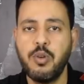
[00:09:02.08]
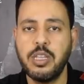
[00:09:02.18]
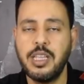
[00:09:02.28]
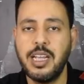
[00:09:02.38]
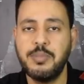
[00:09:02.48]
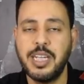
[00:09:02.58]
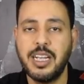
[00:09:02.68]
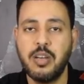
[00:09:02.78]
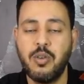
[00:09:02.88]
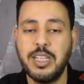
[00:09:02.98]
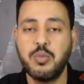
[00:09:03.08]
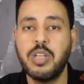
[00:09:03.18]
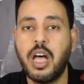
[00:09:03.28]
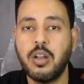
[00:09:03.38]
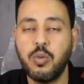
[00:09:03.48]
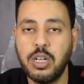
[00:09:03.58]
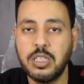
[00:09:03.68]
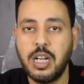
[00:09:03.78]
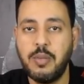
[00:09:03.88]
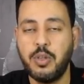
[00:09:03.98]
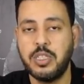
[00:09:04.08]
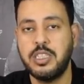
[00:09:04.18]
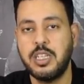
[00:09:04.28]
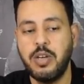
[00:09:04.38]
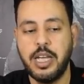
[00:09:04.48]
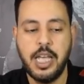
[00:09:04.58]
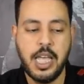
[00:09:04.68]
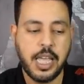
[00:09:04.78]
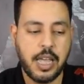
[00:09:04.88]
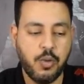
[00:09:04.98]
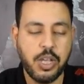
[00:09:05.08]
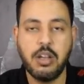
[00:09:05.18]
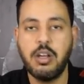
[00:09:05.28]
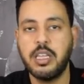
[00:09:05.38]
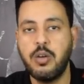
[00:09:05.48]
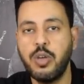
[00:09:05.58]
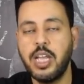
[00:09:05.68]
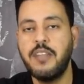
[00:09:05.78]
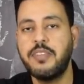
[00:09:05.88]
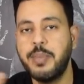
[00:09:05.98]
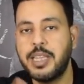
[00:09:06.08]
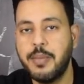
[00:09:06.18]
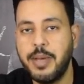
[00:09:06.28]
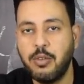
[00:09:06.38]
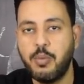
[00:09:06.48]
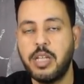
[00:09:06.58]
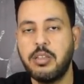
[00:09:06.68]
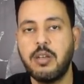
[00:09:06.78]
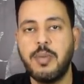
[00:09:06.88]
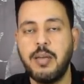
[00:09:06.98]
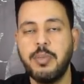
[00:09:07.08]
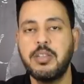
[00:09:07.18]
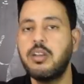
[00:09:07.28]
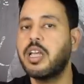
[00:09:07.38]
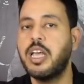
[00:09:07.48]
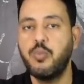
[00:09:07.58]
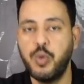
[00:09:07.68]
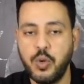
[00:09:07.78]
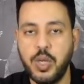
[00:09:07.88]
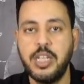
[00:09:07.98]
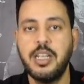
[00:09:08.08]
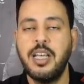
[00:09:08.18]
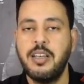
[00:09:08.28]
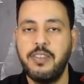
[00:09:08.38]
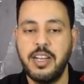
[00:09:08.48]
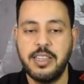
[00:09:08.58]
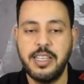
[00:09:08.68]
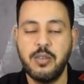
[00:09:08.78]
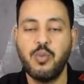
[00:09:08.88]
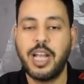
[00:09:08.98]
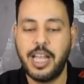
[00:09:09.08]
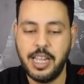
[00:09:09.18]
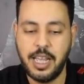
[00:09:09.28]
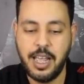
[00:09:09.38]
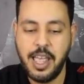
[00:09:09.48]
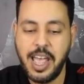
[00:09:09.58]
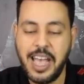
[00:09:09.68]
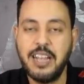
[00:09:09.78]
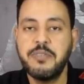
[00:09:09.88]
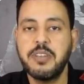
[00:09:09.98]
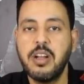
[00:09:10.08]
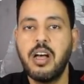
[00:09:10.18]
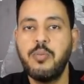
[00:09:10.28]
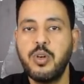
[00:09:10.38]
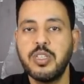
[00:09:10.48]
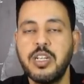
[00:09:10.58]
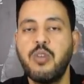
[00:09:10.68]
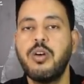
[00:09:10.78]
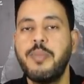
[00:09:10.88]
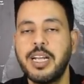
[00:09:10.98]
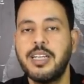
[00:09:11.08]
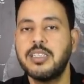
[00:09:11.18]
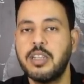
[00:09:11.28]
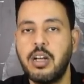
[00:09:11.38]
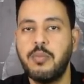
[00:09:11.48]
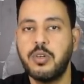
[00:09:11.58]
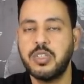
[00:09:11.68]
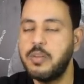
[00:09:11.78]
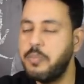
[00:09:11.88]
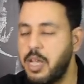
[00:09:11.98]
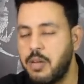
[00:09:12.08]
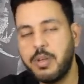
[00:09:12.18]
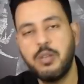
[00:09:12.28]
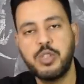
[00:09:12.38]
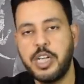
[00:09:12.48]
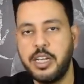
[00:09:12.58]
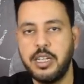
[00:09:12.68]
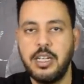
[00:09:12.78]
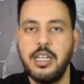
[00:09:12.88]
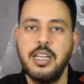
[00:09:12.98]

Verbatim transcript: الكرة الثانيه بشكل كويس وتحركات صلاح محسن سواء كان وينج رايت او وينج ليفت بالتبادل مع طاهر محمد طاهر كانوا بيجيد في الاثنين والحقيقه هدف صلاح محسن هو ماركه صلاح محسن ما يغمضلوش عين